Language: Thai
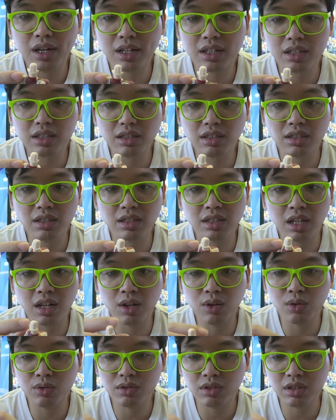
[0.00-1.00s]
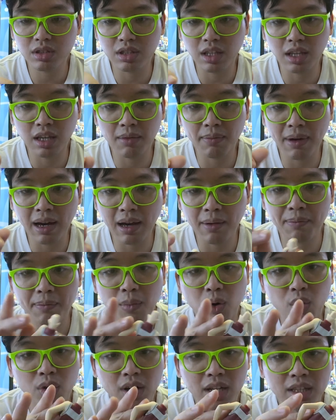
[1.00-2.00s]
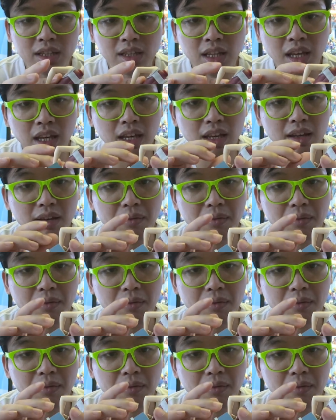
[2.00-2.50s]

ก็คือจะลงสีแบบปกติ